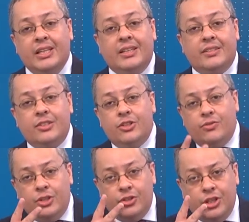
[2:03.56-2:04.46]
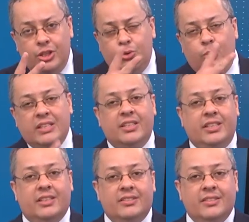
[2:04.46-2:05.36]
que se divide em duas
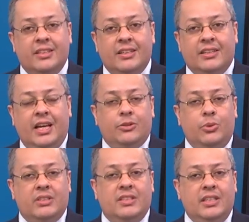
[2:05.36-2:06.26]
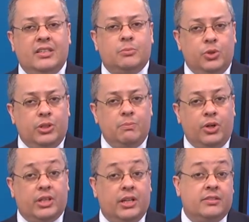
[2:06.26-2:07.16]
linhas, né? duas linhas muito
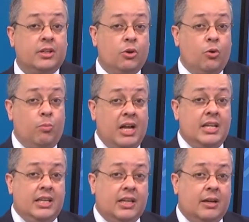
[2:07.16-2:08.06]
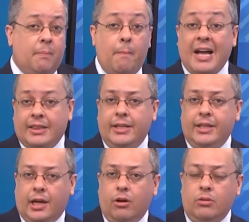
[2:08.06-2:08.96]
importantes. Uma linha
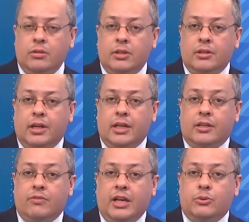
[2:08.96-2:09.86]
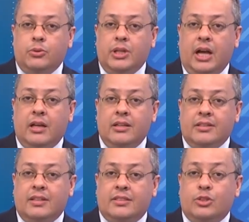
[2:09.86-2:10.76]
material, né, que vai
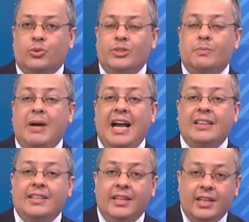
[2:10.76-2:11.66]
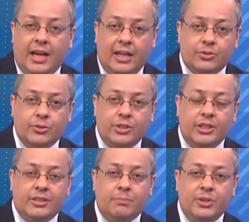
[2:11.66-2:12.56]
cuidar das questões materiais do
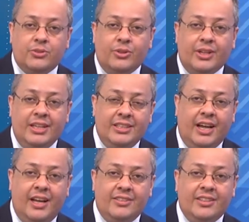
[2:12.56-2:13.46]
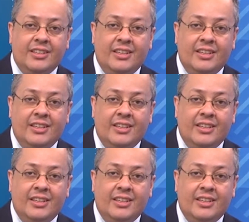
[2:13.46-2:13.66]
direito da personalidade,